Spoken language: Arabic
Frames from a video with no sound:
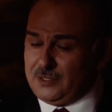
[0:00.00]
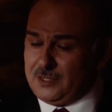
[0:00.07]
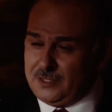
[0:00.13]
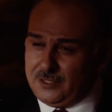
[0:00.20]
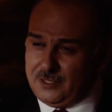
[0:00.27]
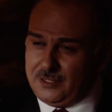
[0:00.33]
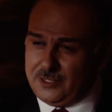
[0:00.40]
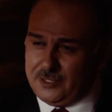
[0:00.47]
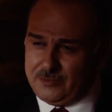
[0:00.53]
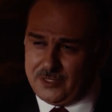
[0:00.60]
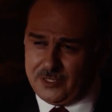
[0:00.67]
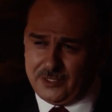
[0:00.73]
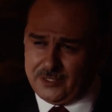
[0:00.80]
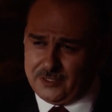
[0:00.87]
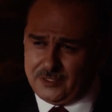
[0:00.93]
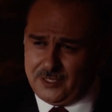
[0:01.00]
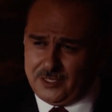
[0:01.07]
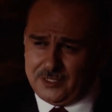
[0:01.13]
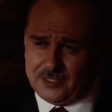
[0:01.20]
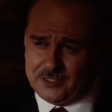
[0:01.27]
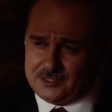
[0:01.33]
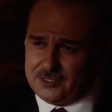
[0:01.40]
كان يقول لي يا ابني الله يرضى
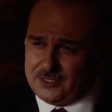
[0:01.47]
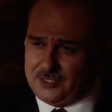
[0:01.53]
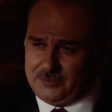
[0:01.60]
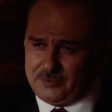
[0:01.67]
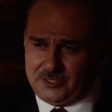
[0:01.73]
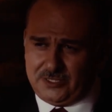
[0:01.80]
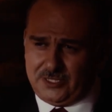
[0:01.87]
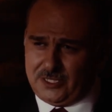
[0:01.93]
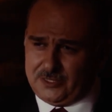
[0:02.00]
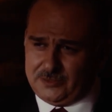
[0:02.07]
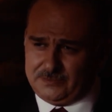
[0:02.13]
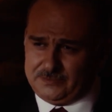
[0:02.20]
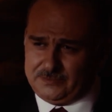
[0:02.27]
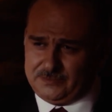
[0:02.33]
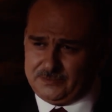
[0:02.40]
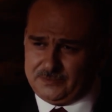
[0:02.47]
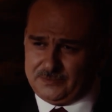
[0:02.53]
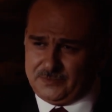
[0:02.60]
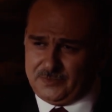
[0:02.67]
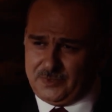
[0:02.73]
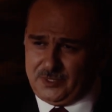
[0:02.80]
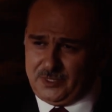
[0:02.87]
عليك اتركني بالضيعه
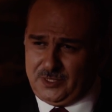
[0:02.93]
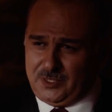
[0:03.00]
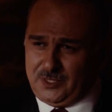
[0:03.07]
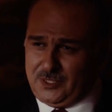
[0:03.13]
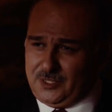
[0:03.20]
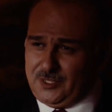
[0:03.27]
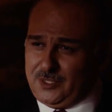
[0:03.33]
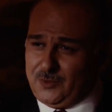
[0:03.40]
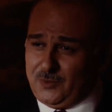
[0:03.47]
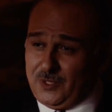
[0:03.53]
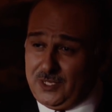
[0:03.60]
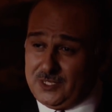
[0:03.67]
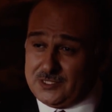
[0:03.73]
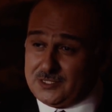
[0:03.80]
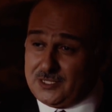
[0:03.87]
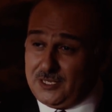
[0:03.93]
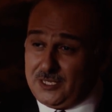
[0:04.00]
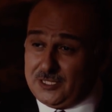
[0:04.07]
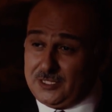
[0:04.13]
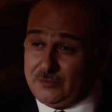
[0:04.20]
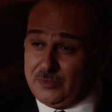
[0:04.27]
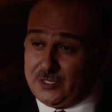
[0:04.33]
والله اذا
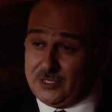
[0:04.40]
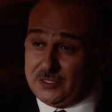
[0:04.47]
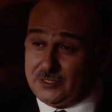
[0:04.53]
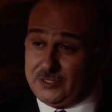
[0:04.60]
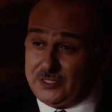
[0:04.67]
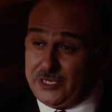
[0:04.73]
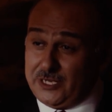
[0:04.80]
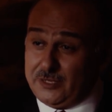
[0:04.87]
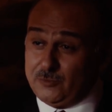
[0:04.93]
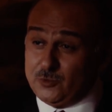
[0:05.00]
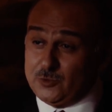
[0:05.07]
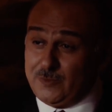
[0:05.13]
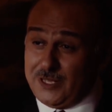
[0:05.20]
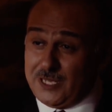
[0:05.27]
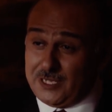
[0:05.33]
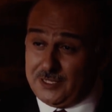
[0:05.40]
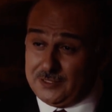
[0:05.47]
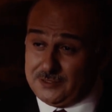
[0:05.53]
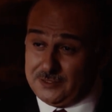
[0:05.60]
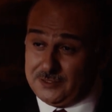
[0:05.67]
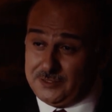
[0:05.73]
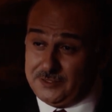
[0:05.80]
طلعتني برات الضيعه لموت معك على
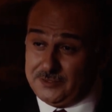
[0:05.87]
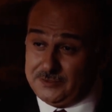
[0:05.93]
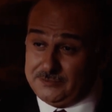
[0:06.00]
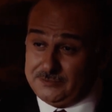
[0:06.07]
الطريق